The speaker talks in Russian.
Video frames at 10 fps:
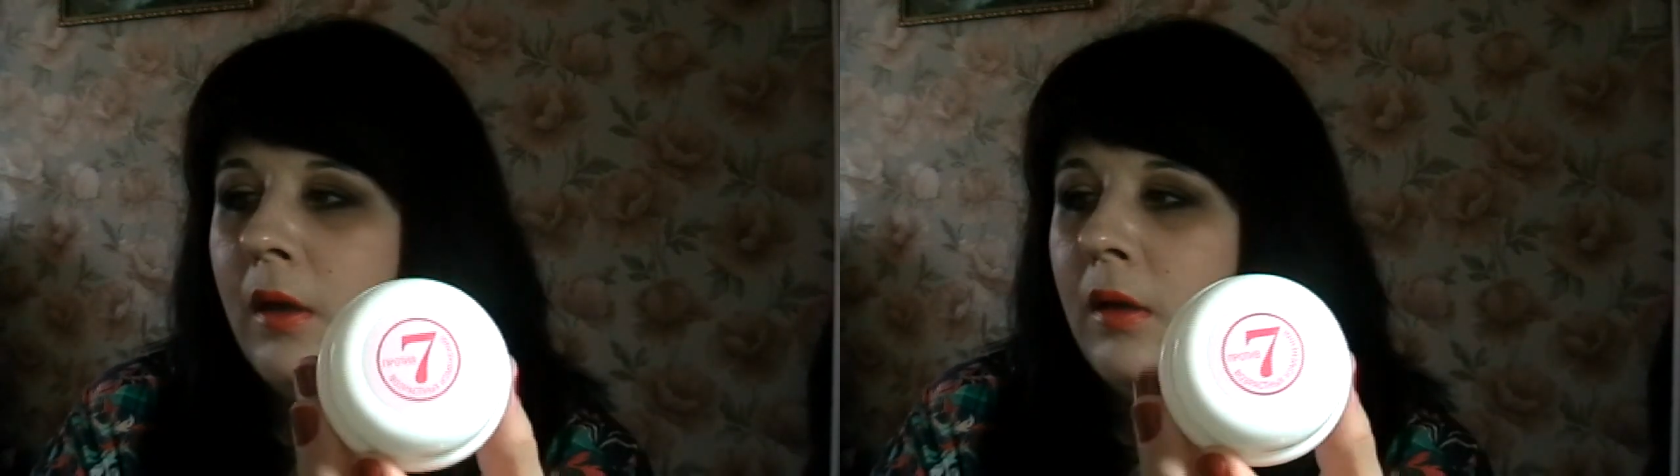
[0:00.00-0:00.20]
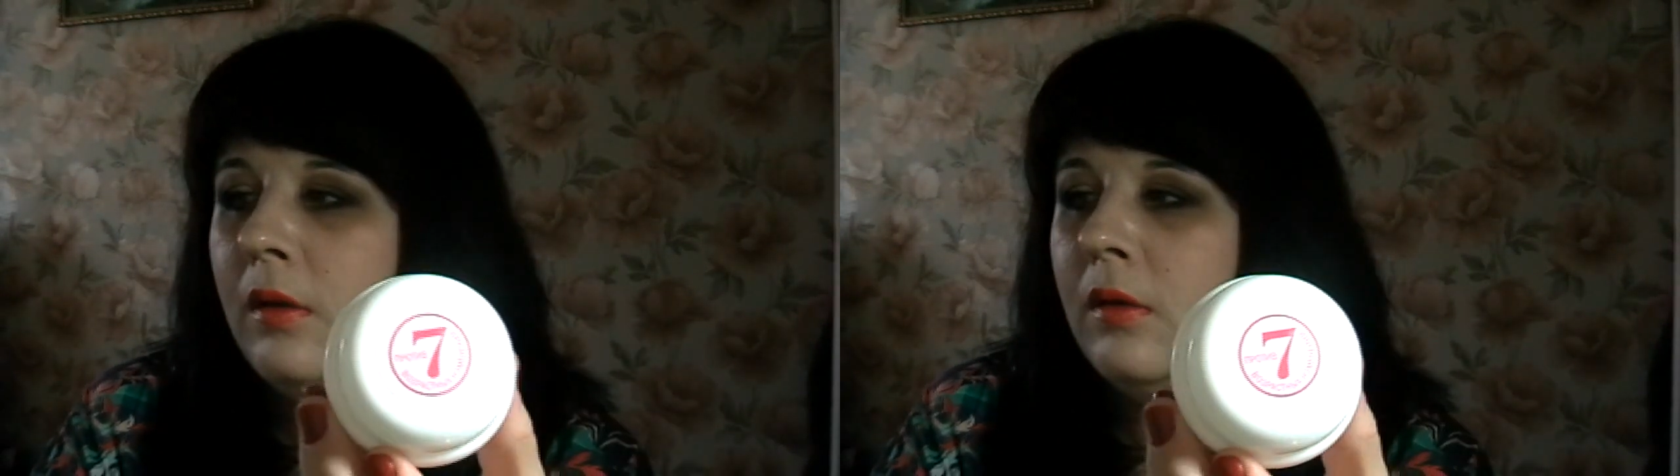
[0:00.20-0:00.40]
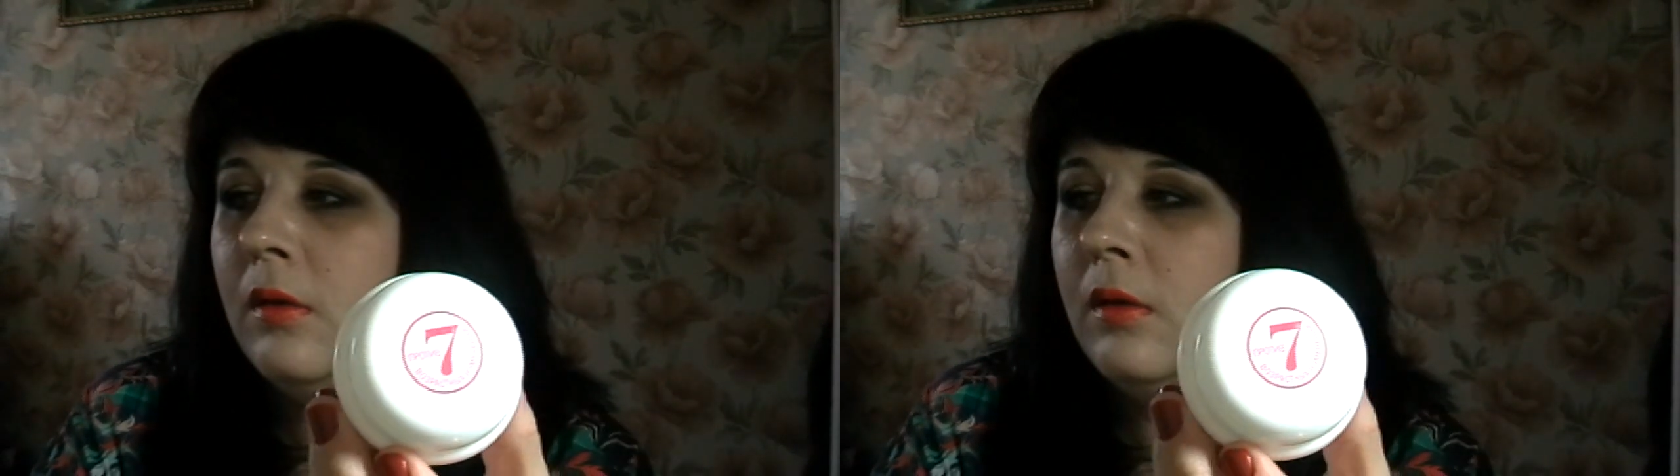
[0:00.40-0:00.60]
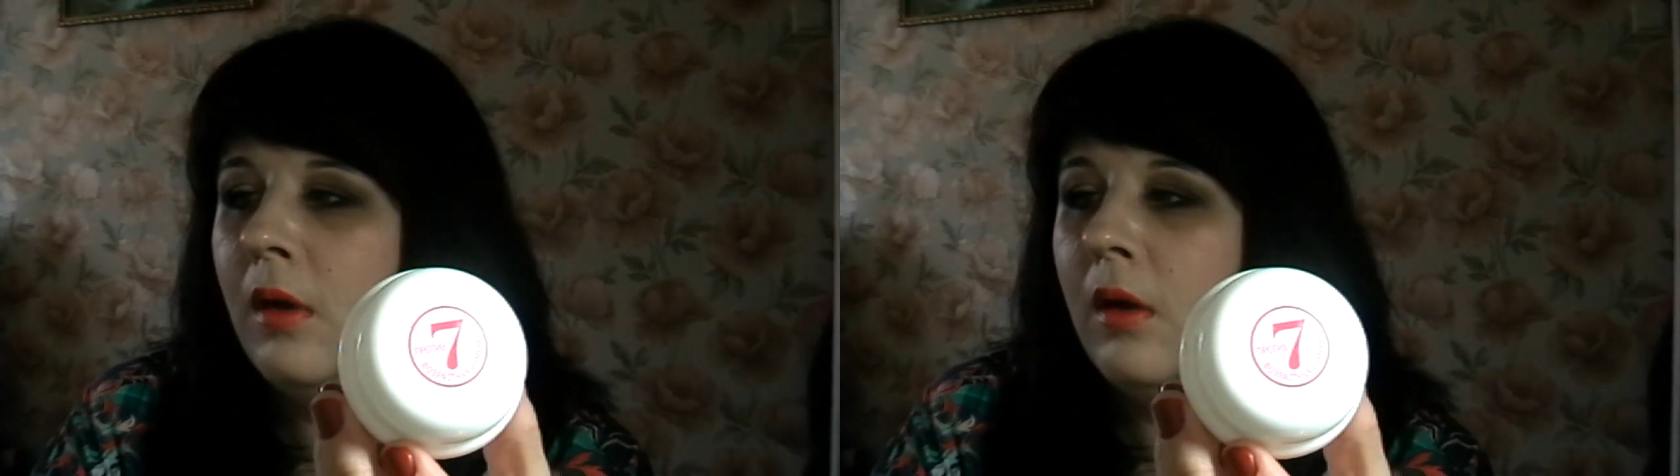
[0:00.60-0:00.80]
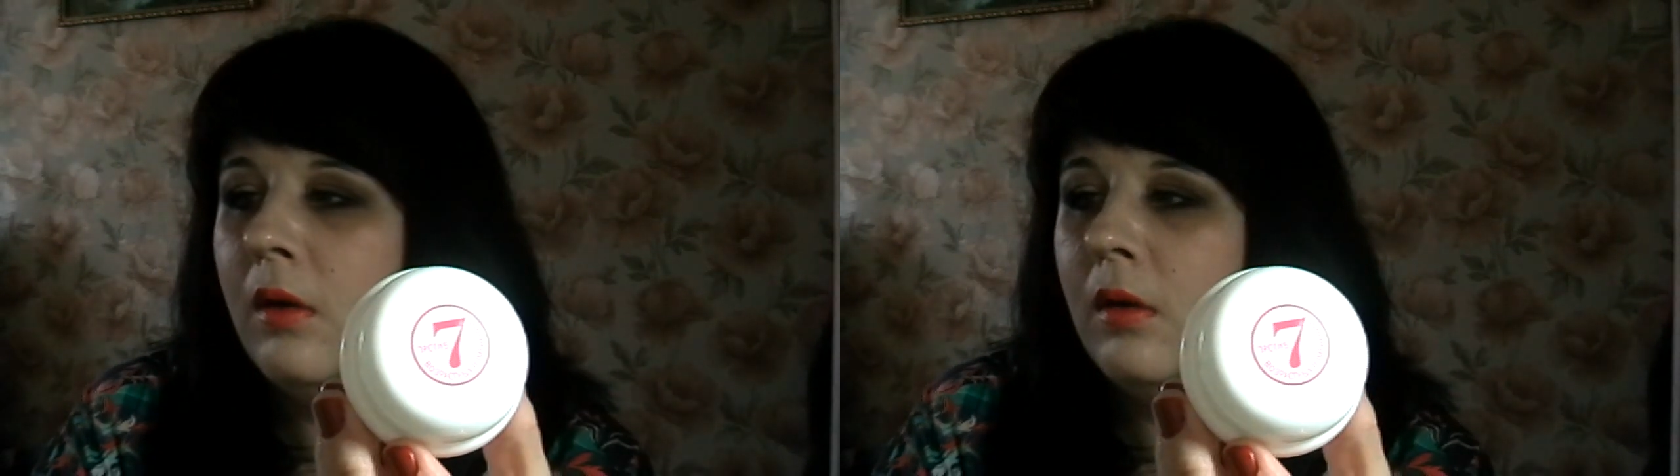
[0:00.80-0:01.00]
э,
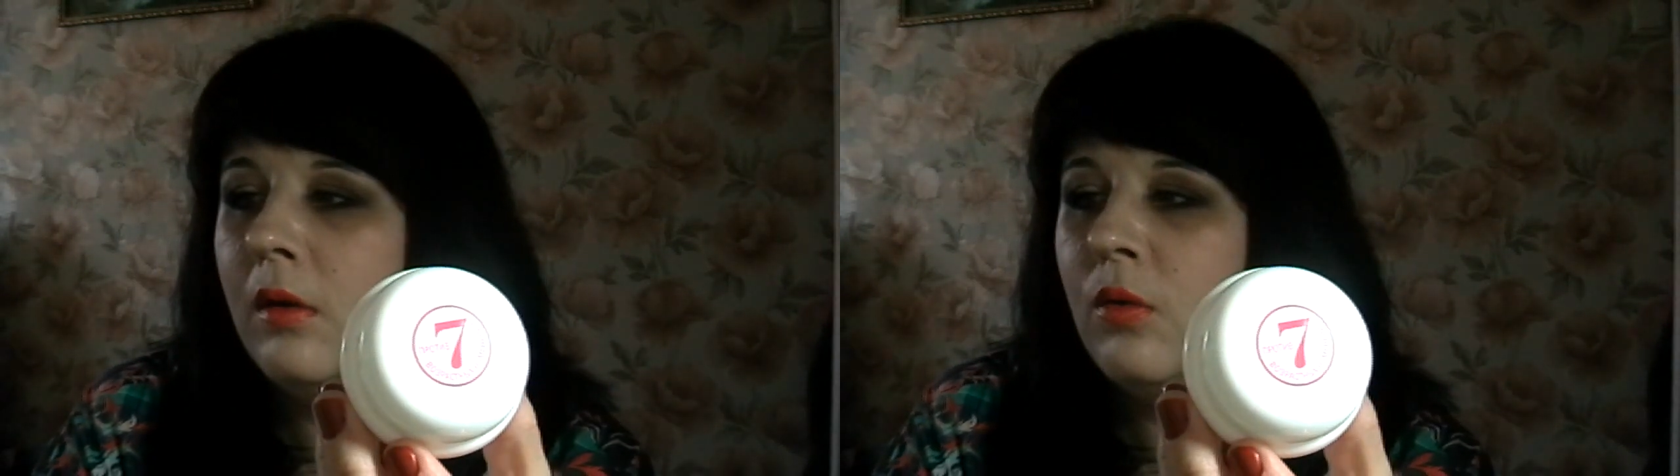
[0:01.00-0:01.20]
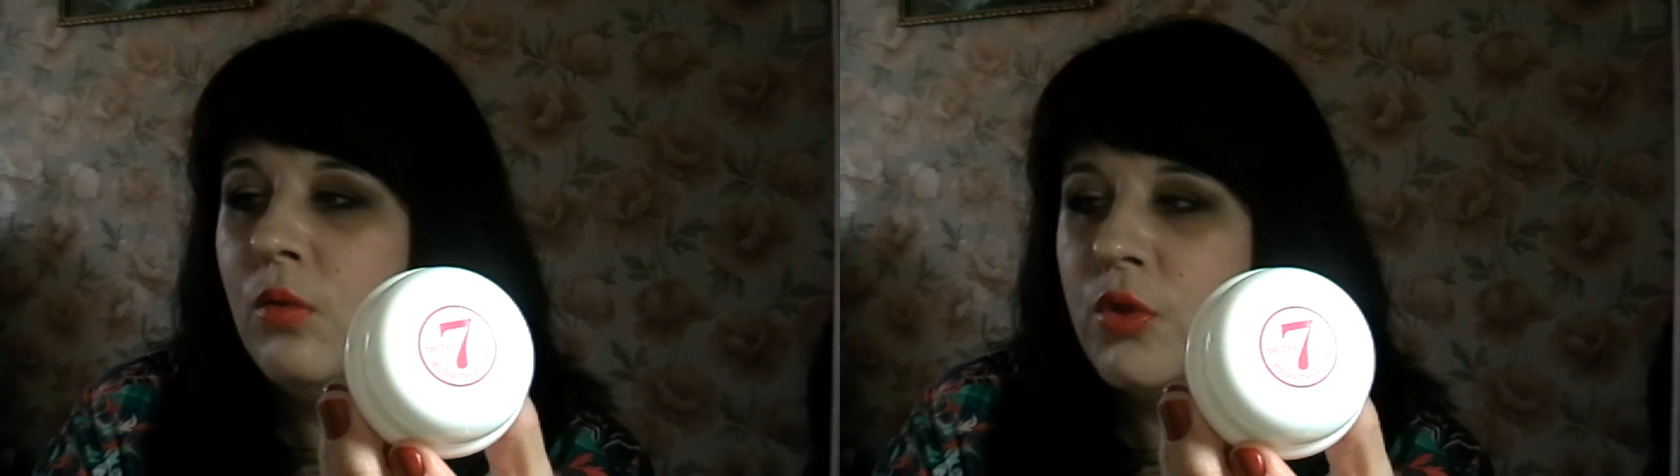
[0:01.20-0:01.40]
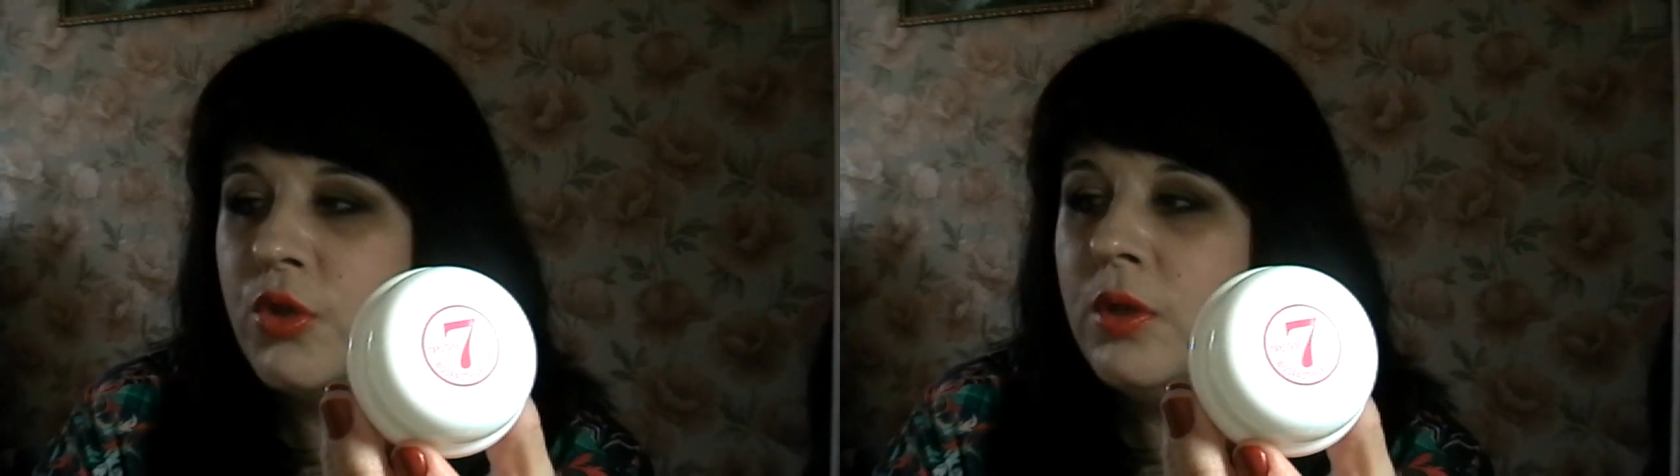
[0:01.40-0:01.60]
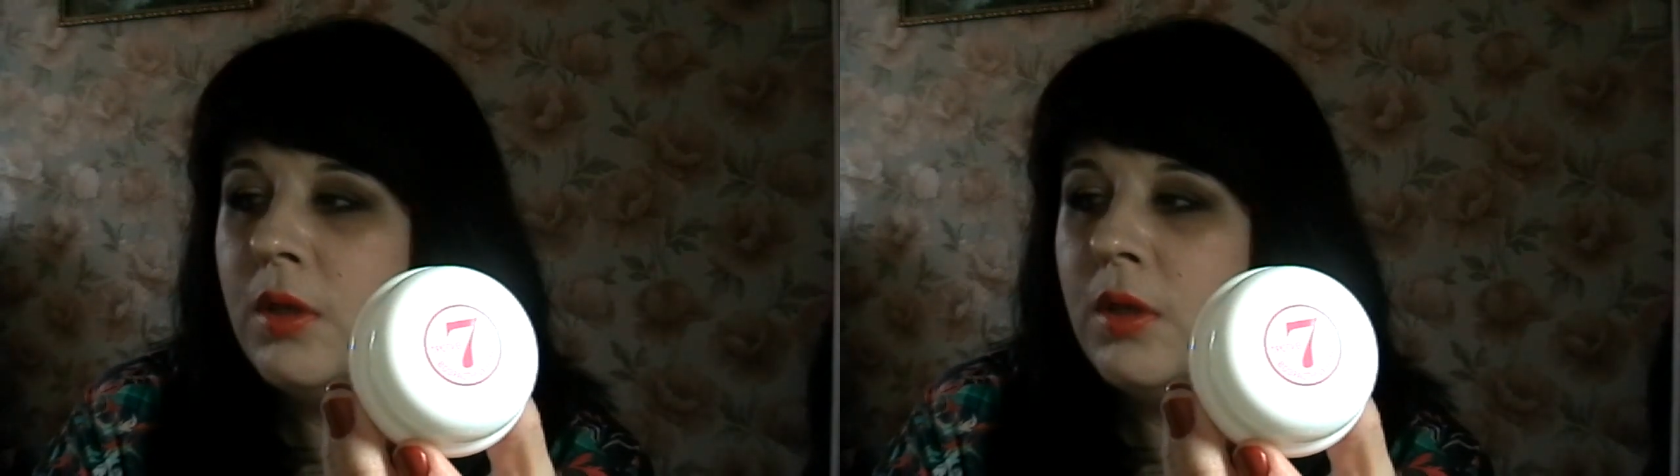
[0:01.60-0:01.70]
кожи,